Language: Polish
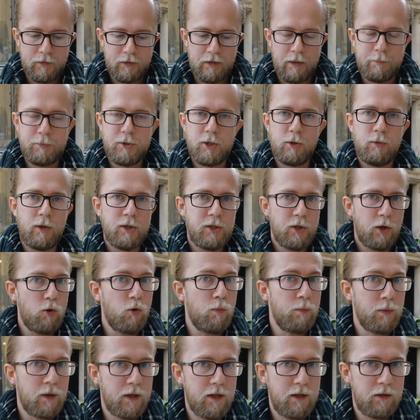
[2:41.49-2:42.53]
na przykładzie
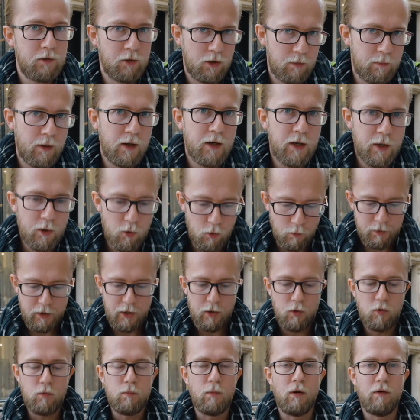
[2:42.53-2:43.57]
gumki, normalnej
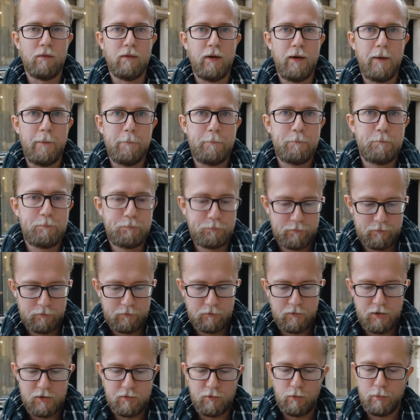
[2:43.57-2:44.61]
gumki gumowej.
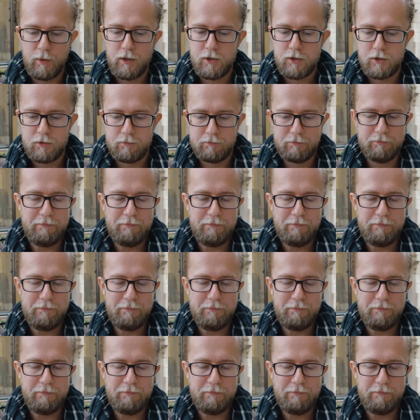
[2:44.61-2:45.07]
Więc wyobraź,